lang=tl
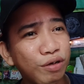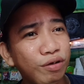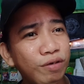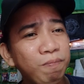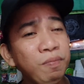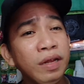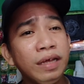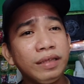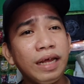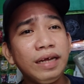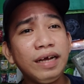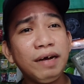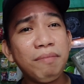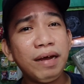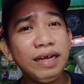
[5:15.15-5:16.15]
no
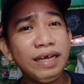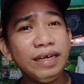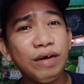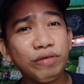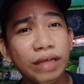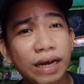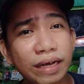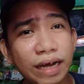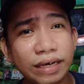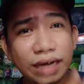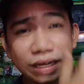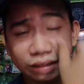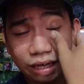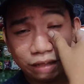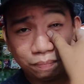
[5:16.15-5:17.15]
talagang malinaw talaga
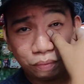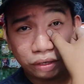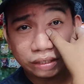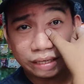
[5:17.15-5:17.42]
na 10%